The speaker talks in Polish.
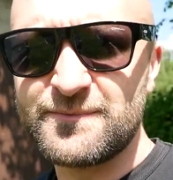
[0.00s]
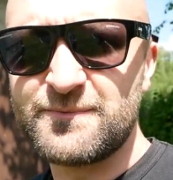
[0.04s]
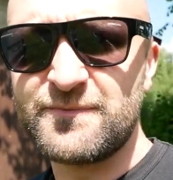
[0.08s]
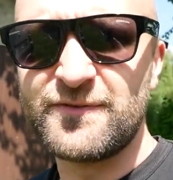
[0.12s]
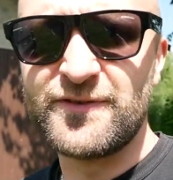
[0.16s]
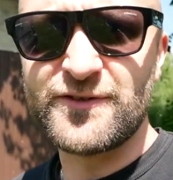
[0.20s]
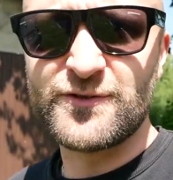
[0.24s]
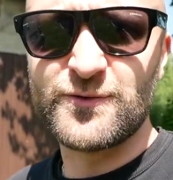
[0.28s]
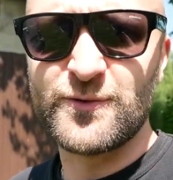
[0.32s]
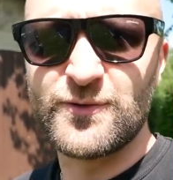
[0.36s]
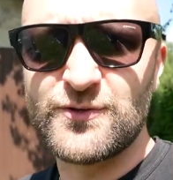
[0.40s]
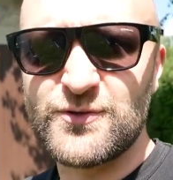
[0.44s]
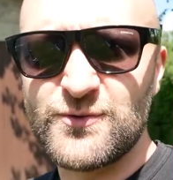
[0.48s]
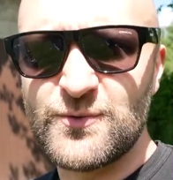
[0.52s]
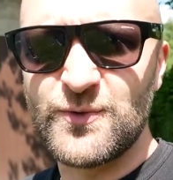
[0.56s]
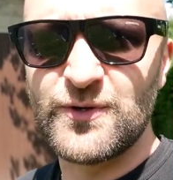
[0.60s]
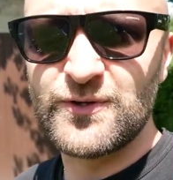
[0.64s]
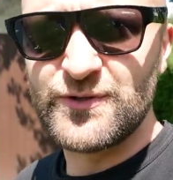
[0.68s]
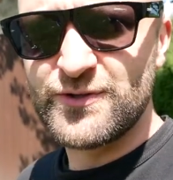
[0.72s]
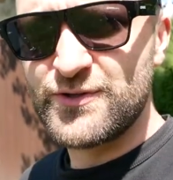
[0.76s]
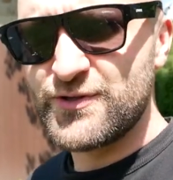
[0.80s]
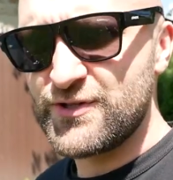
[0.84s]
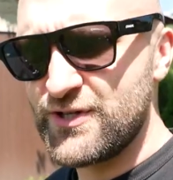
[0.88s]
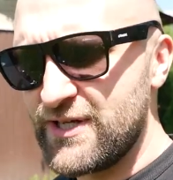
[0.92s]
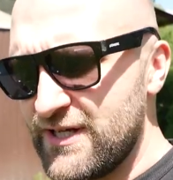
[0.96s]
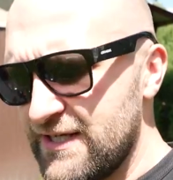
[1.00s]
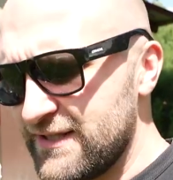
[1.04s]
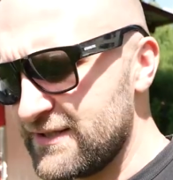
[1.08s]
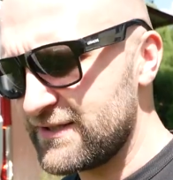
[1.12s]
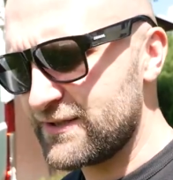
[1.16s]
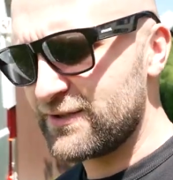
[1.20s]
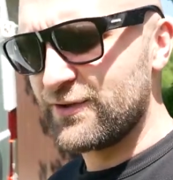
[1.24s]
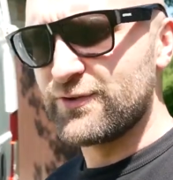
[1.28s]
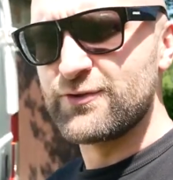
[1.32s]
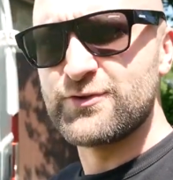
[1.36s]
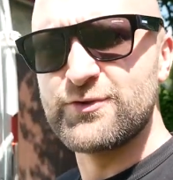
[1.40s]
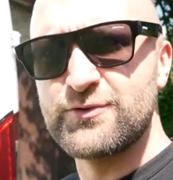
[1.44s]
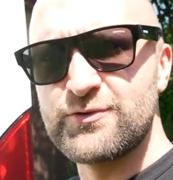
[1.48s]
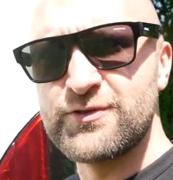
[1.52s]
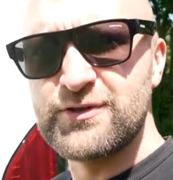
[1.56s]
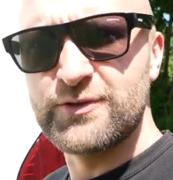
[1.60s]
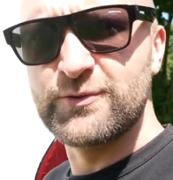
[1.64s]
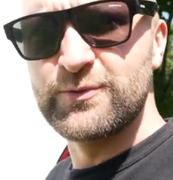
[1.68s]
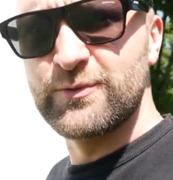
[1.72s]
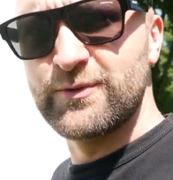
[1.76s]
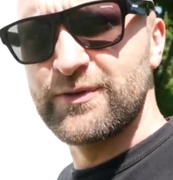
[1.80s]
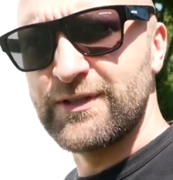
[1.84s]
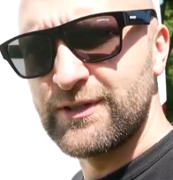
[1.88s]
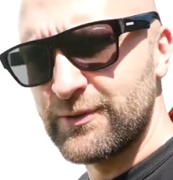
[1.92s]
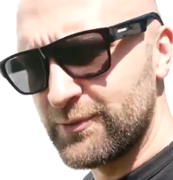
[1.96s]
wyszło słońce, skończył się
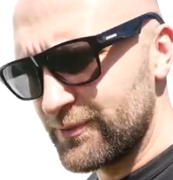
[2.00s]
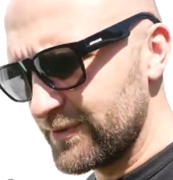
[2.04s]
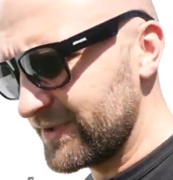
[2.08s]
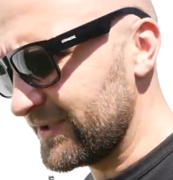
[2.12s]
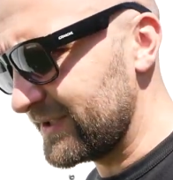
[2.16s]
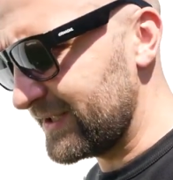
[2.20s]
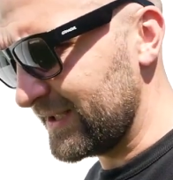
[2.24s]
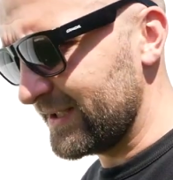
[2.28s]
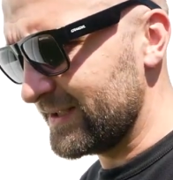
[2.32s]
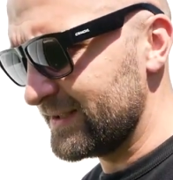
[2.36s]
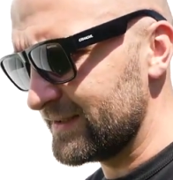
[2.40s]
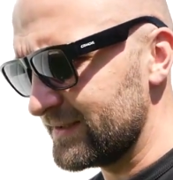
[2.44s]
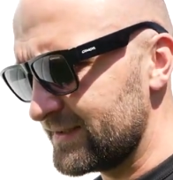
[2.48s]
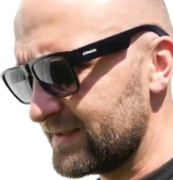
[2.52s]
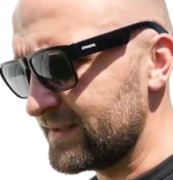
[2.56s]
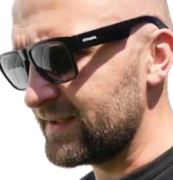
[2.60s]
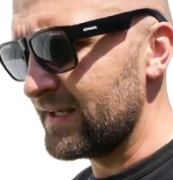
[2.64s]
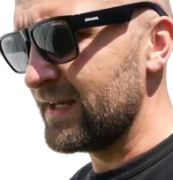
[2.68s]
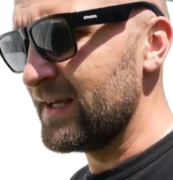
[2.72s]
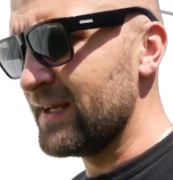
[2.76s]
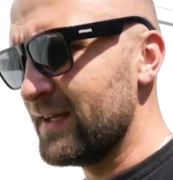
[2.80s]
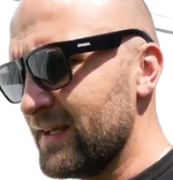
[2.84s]
długi weekend